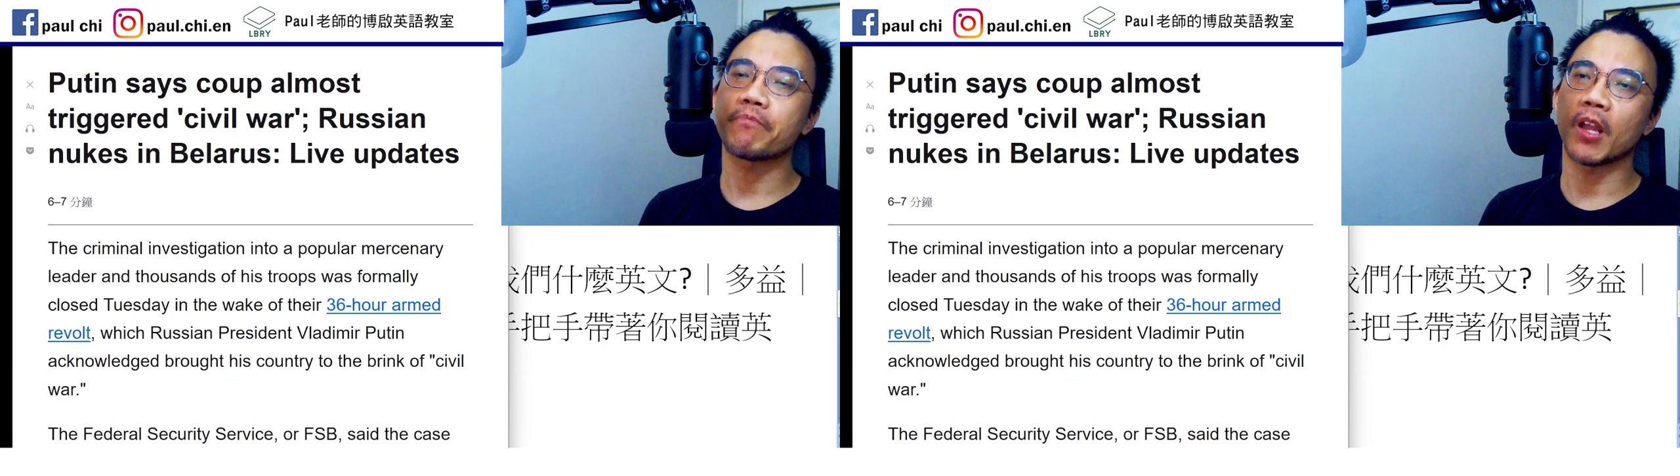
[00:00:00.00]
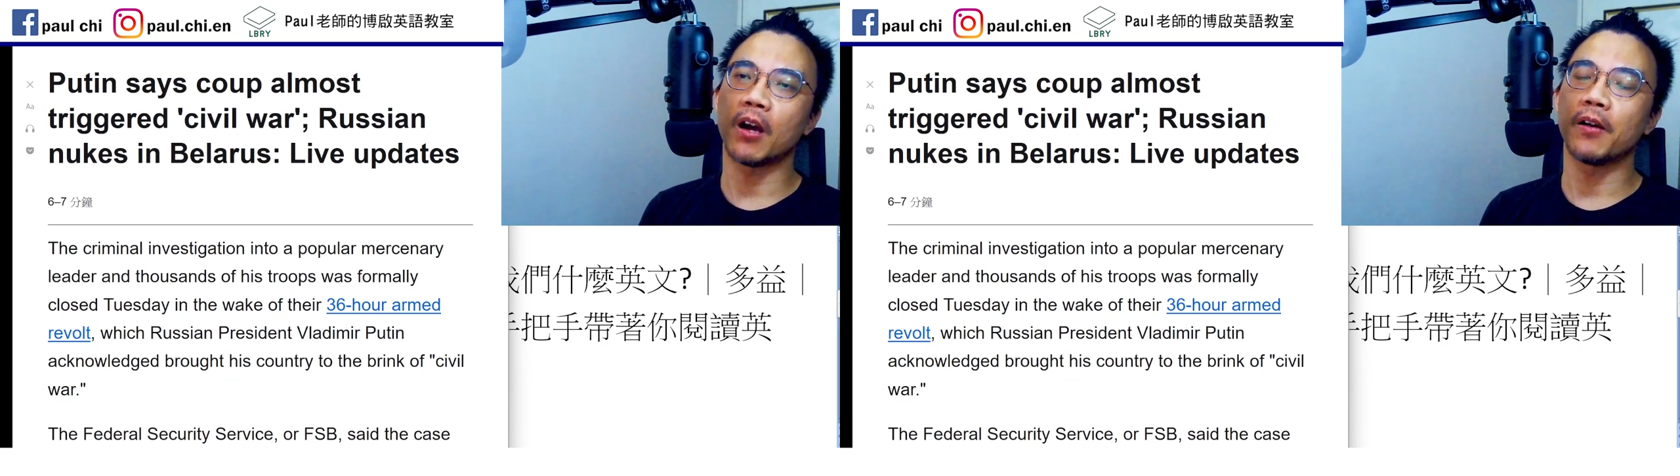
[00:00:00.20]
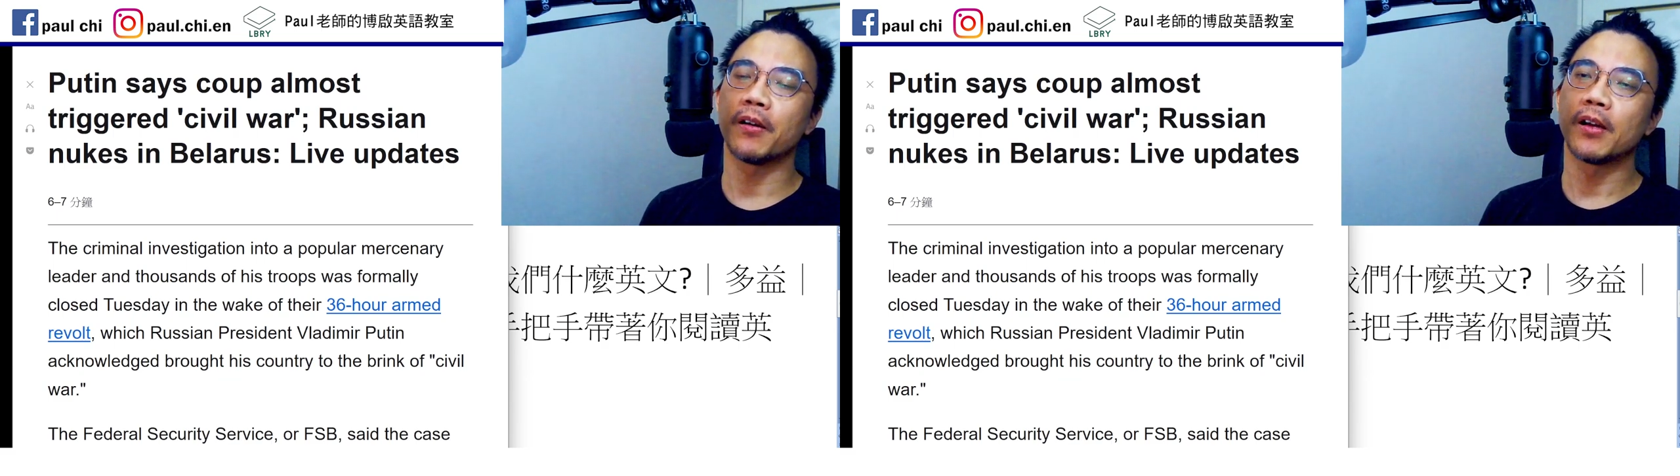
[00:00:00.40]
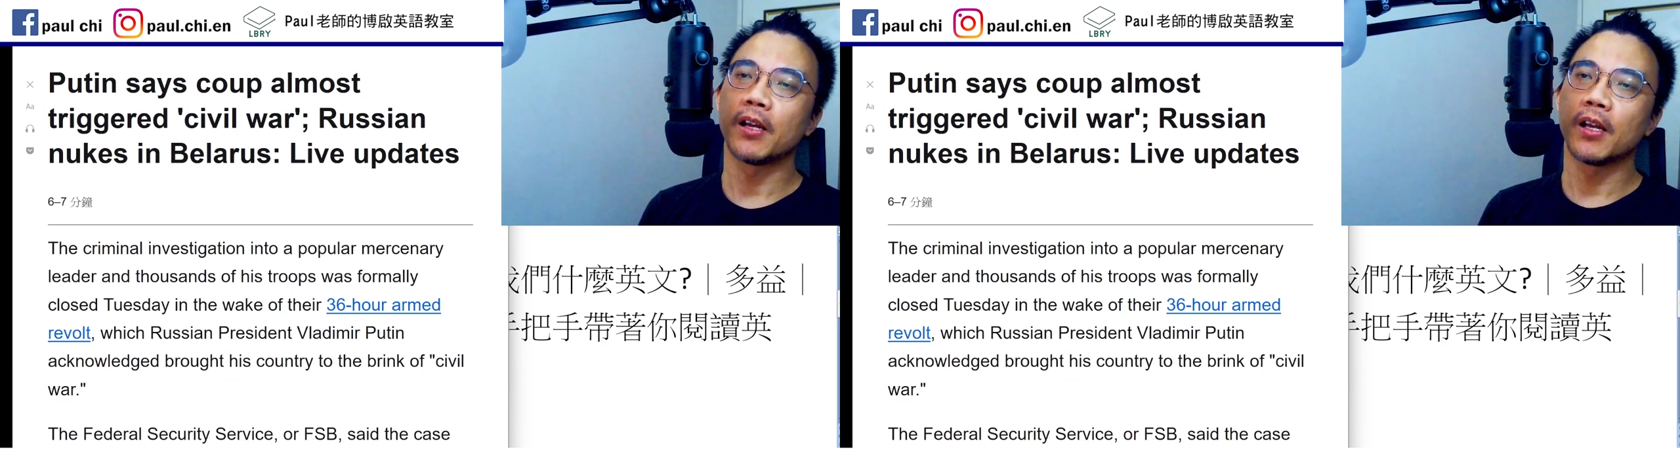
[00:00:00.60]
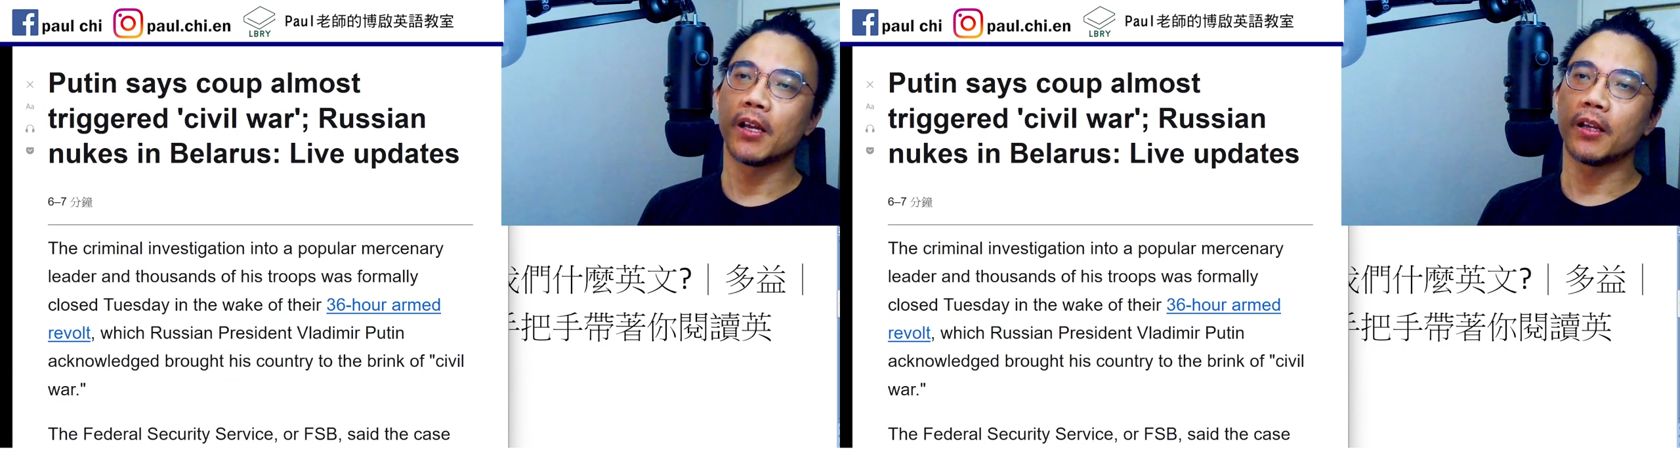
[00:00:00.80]
好，
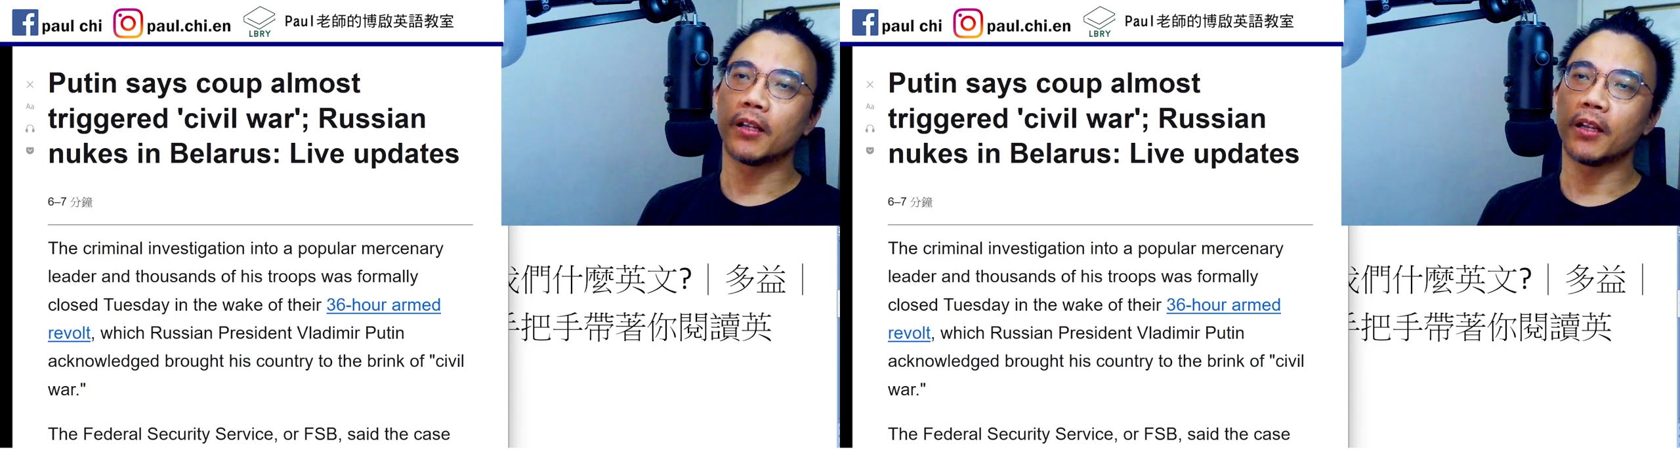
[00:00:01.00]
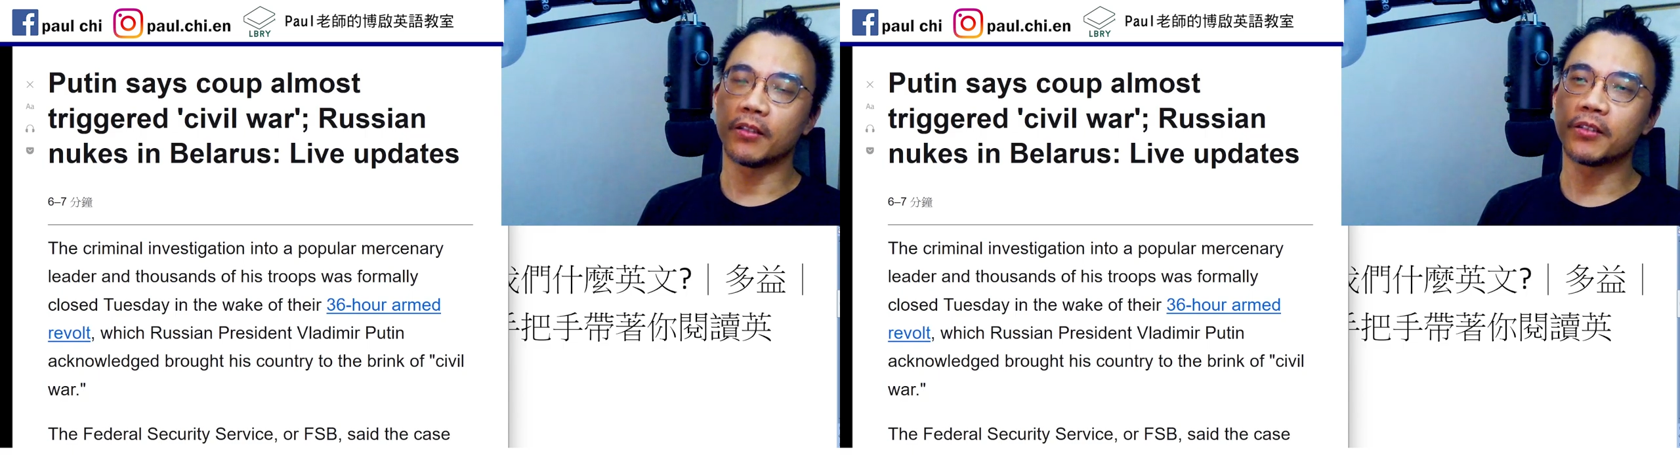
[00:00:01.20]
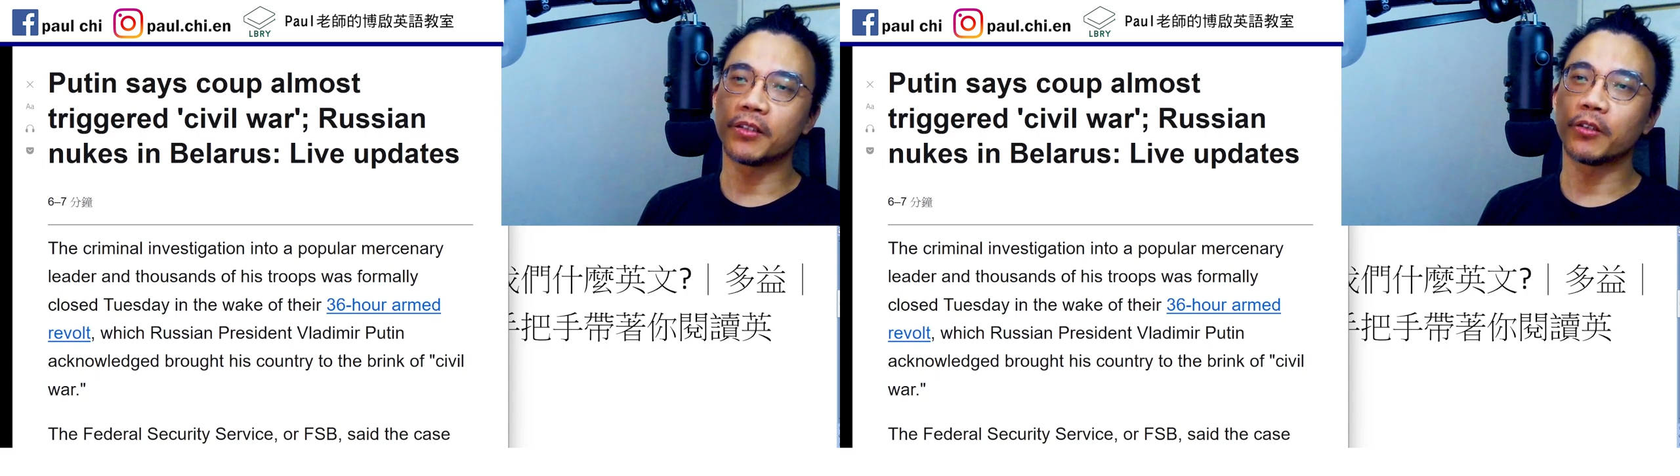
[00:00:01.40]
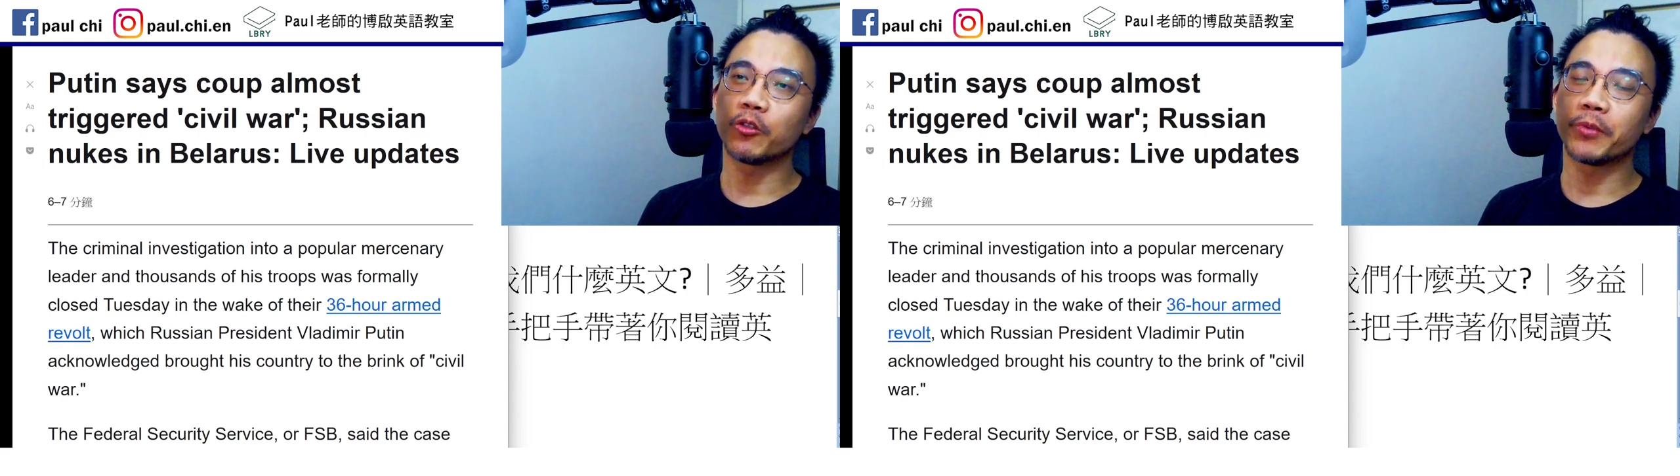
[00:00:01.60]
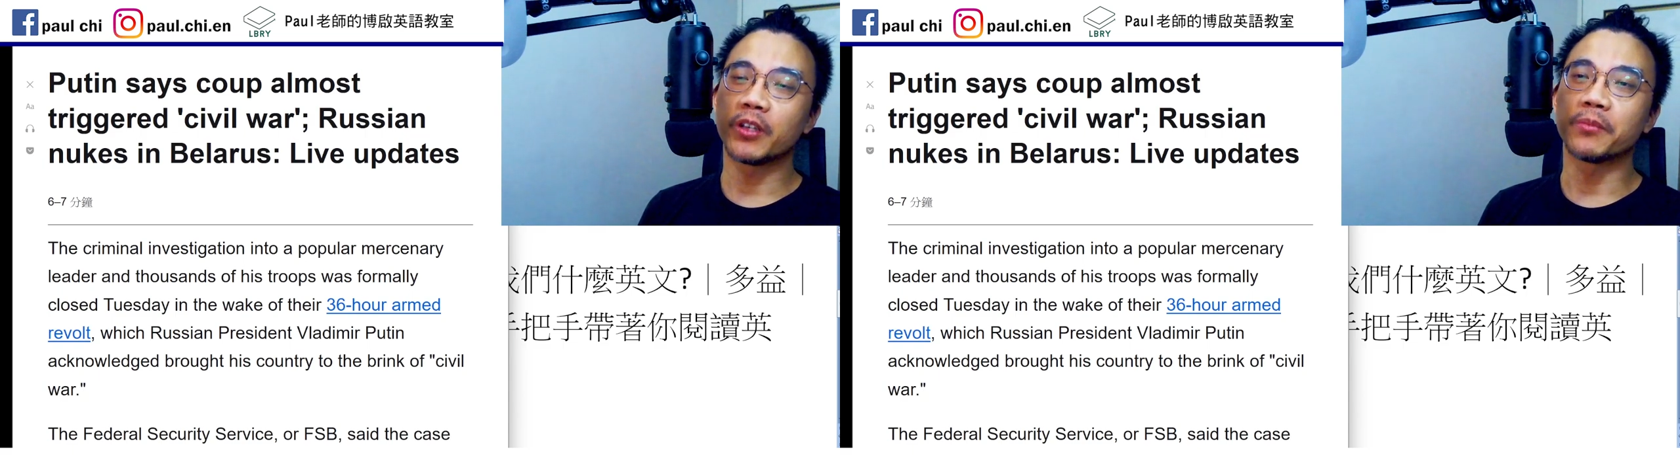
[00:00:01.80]
那
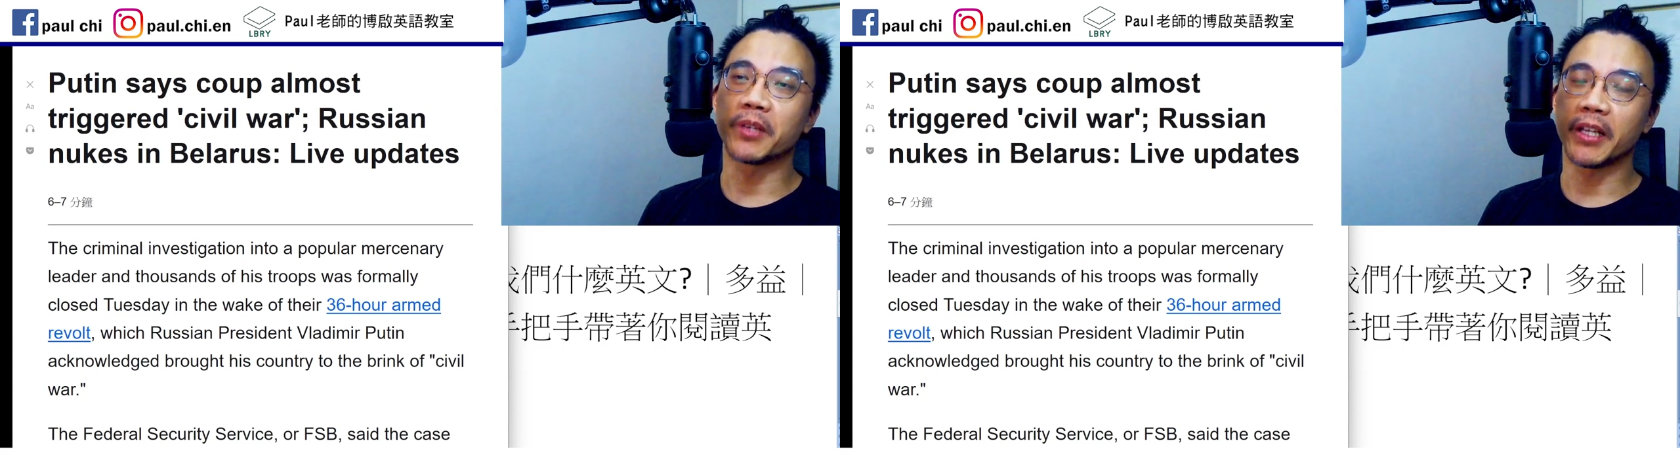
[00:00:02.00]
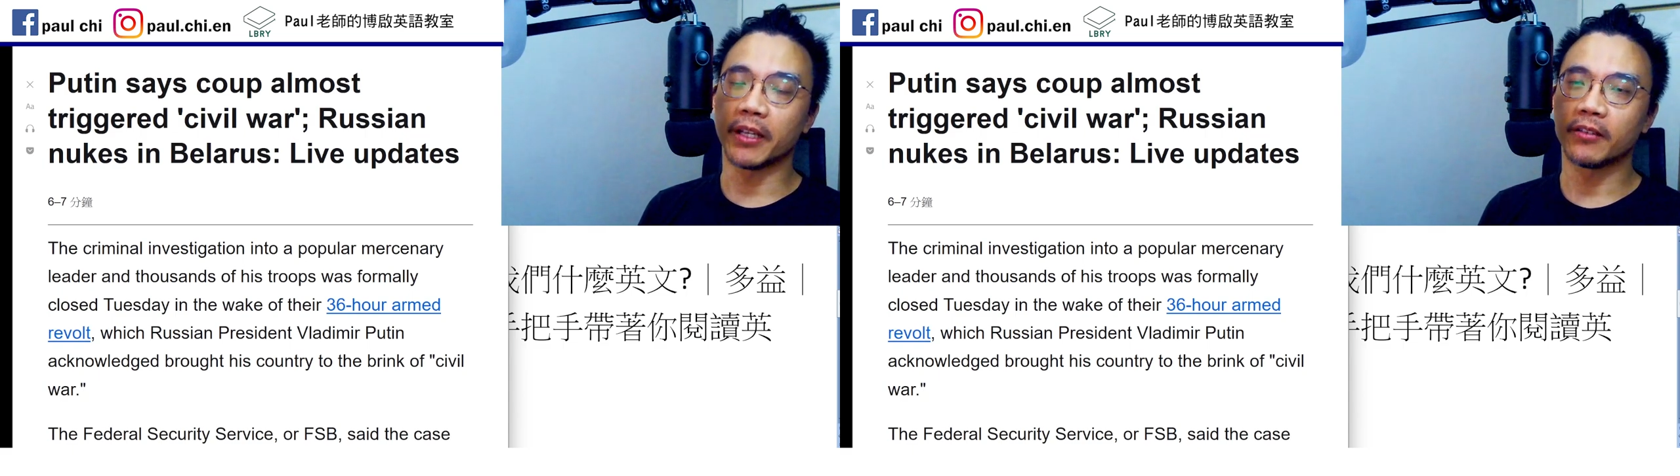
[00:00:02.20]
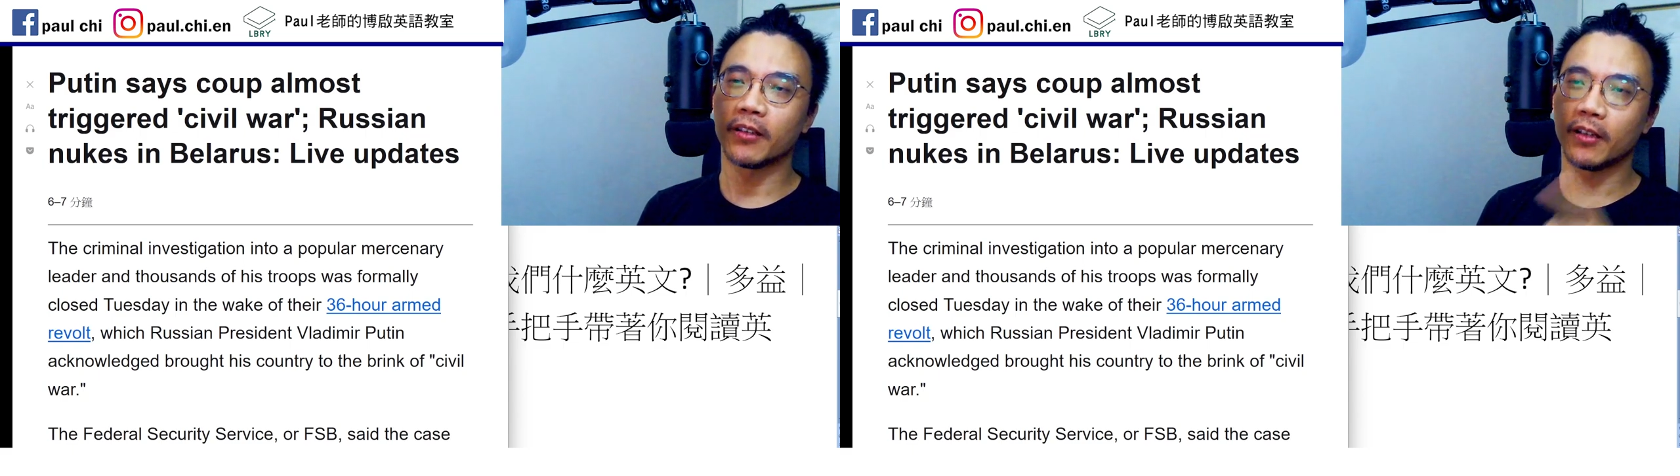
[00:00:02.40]
coup 怎么念？